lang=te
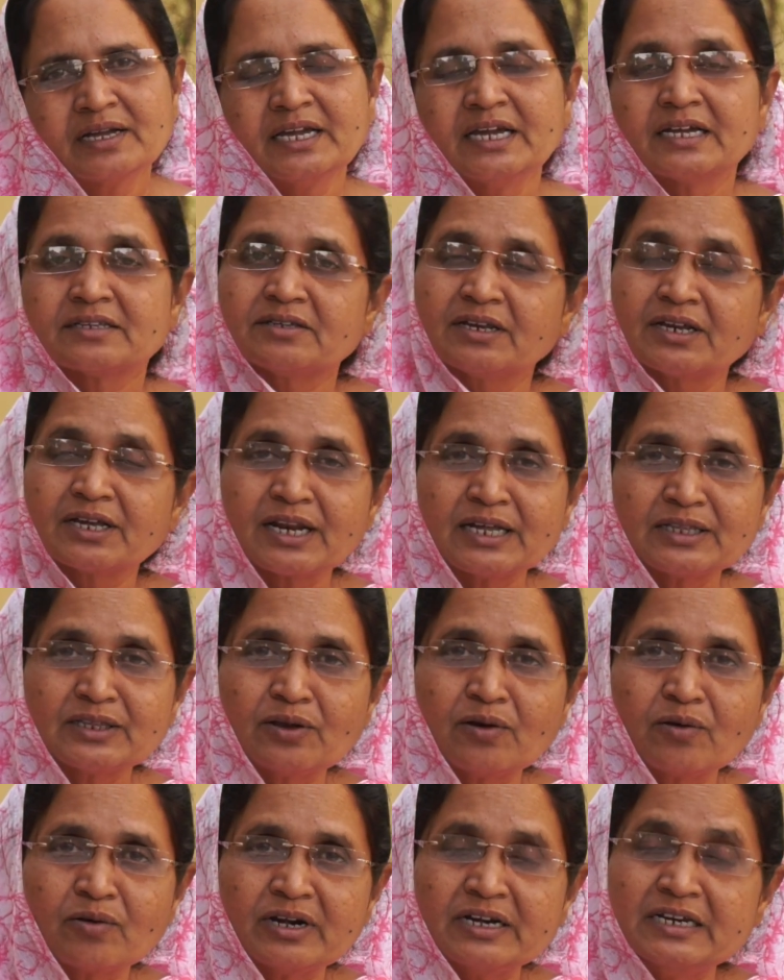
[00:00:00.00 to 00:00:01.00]
కీర్తన
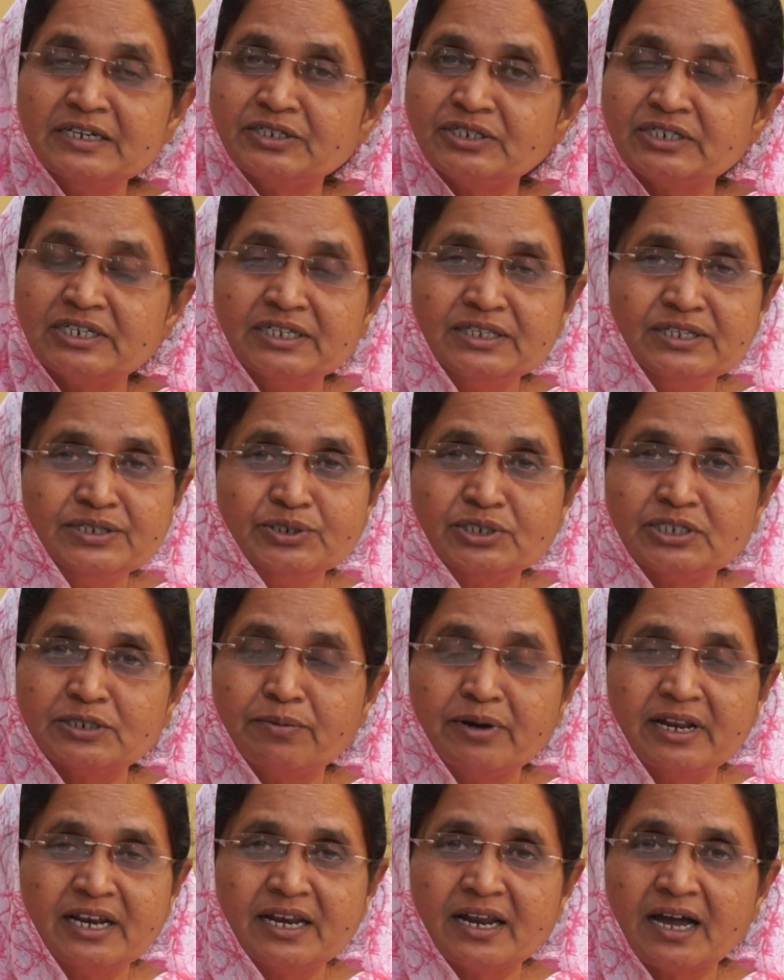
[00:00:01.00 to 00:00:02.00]
గ్రంథంలో
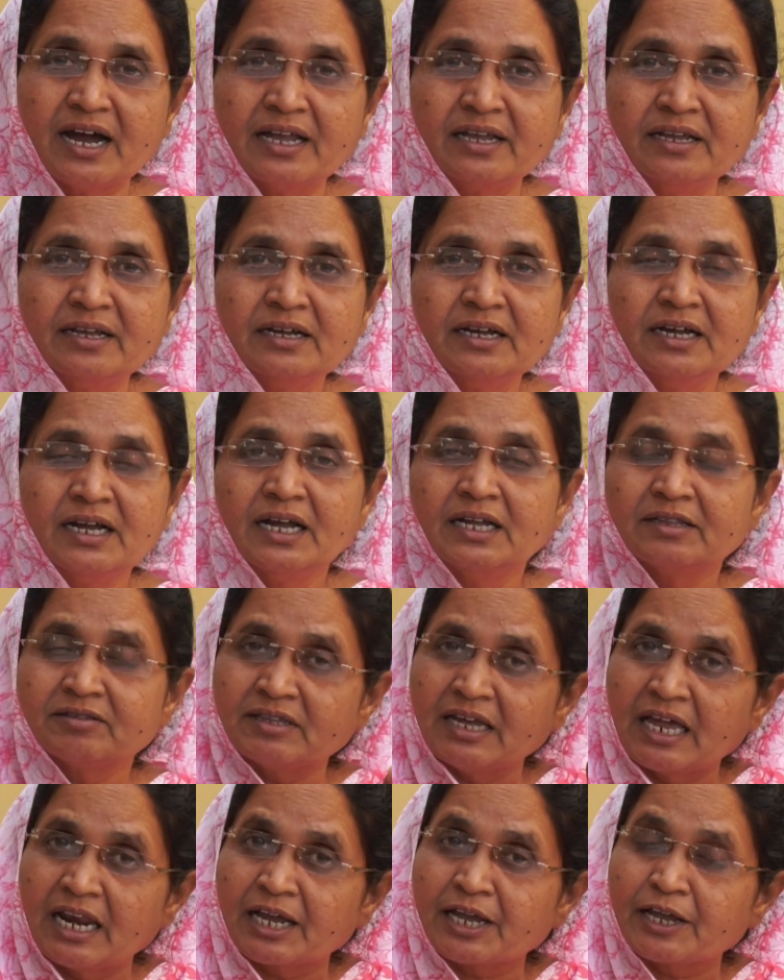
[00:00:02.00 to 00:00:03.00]
నిషేధించబడిన రాయి
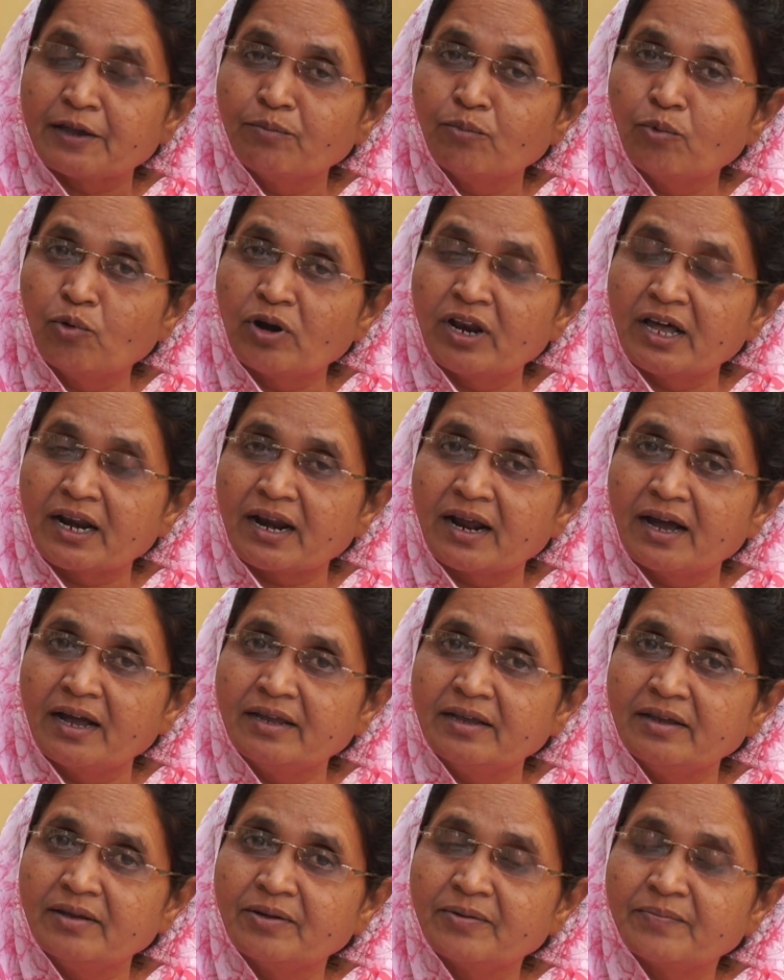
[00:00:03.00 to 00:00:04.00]
తలకి మూల
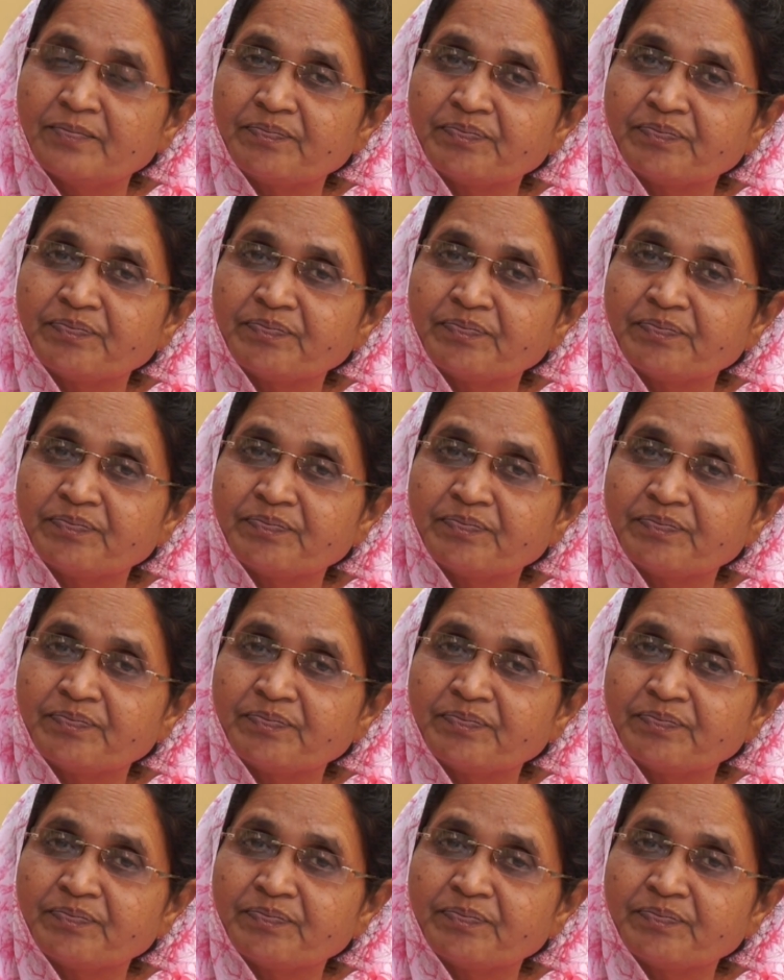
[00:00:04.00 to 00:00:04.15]
రాయి